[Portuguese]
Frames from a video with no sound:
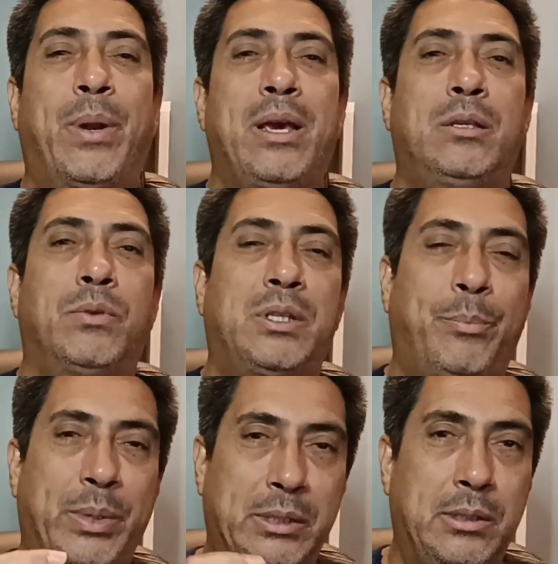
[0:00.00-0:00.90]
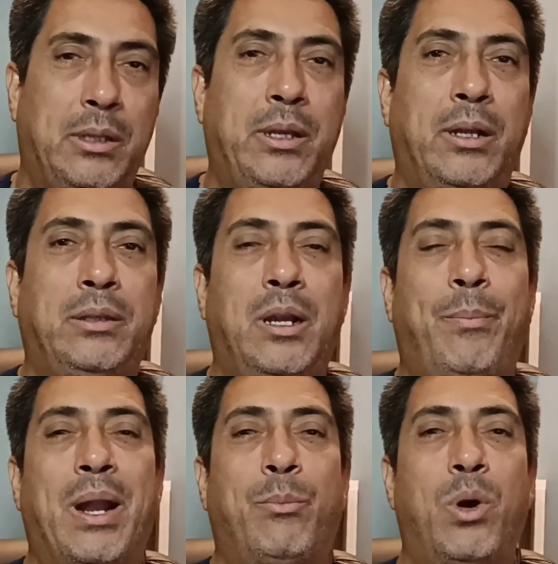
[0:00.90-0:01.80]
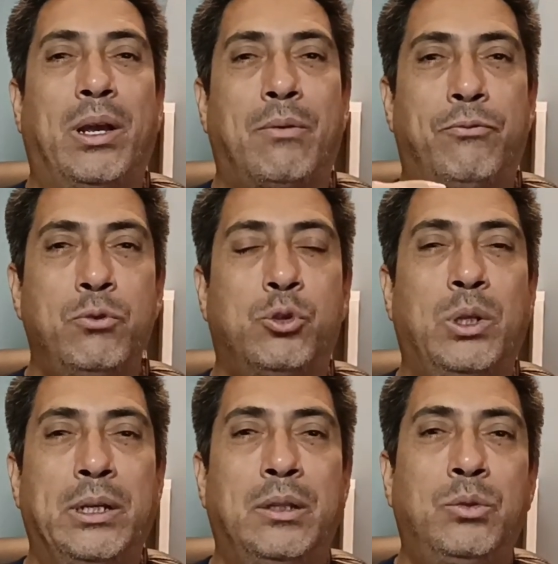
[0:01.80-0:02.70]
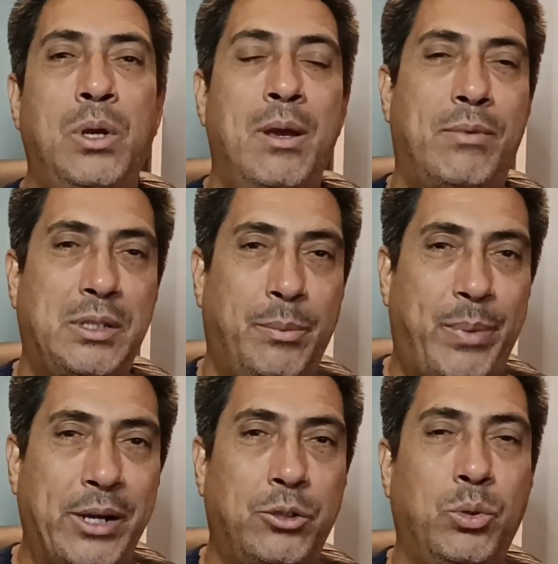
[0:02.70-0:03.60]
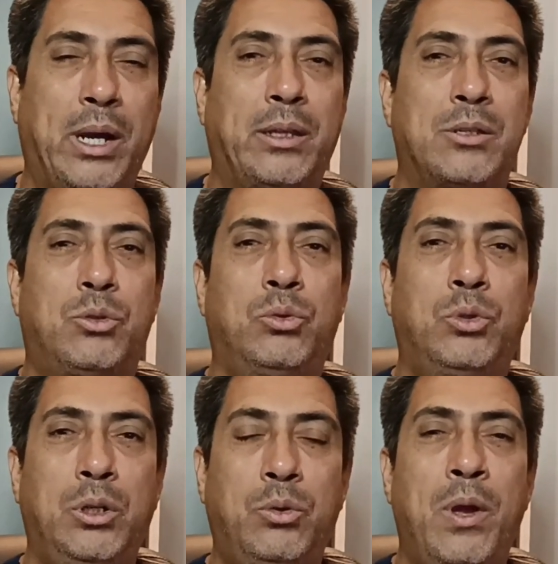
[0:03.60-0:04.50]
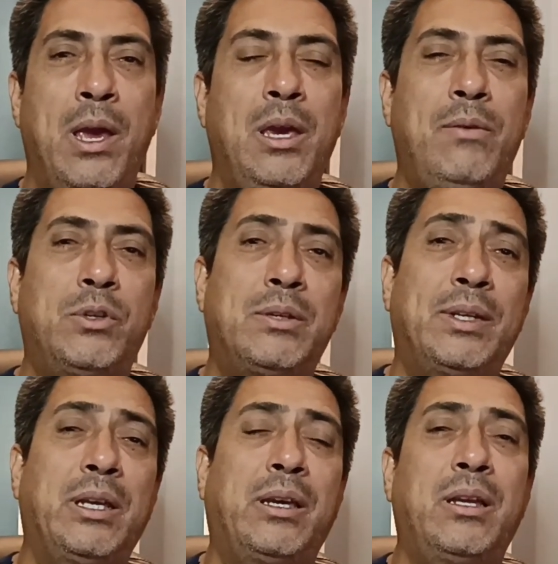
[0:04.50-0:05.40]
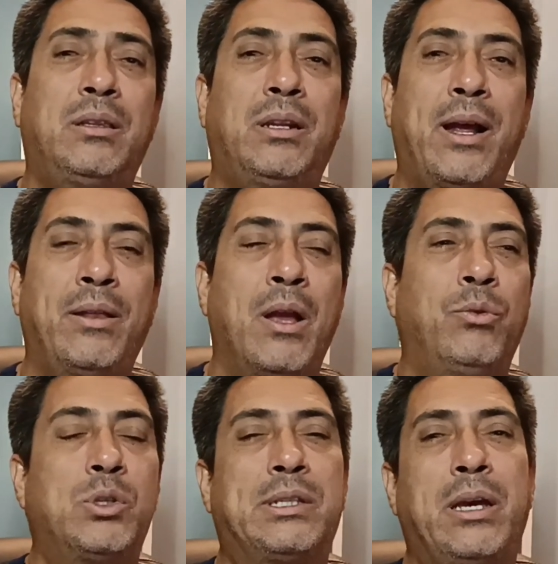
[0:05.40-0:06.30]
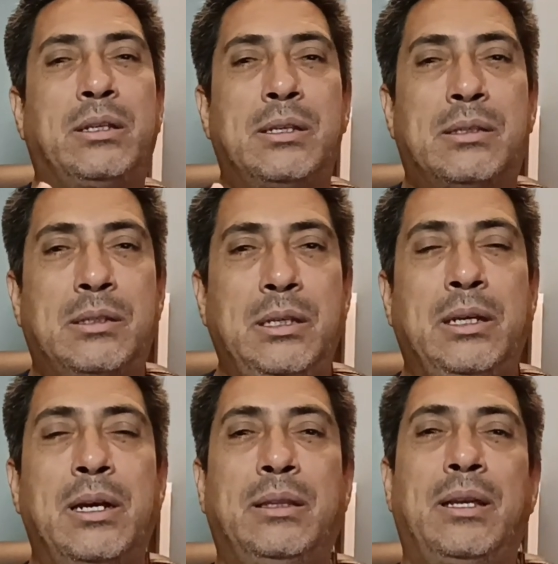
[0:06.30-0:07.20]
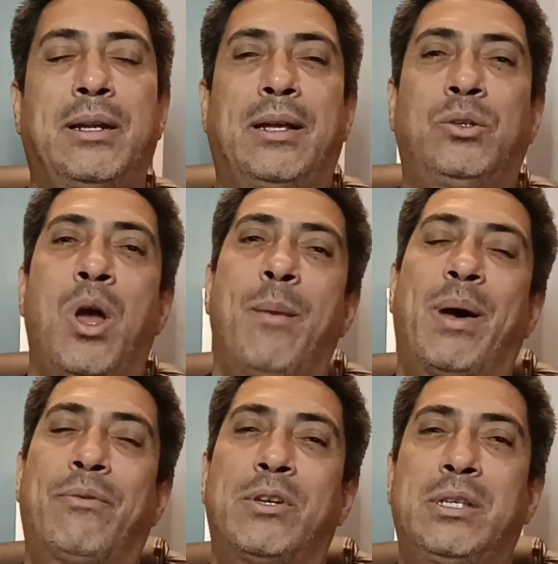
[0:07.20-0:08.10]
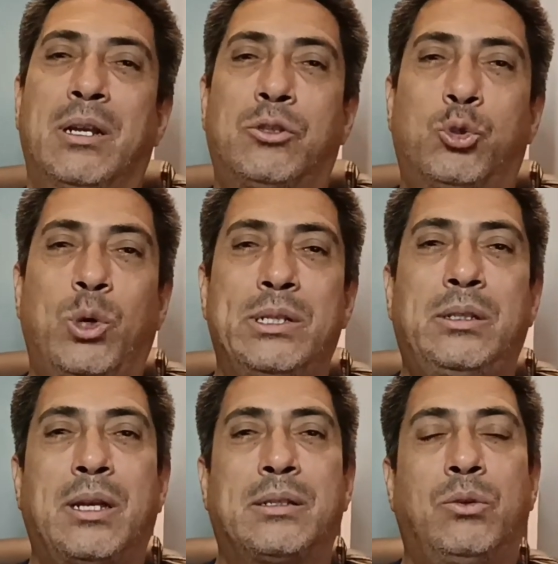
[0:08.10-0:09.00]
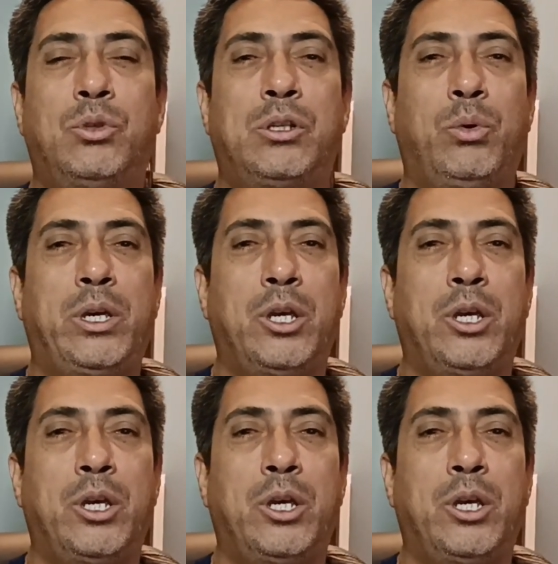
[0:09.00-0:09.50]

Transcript: Para isso, você precisa ter a antena parabólica funcionando, fazer parte do cadastro único e você vai ter que entrar no site Siga Antenado para fazer a solicitação do seu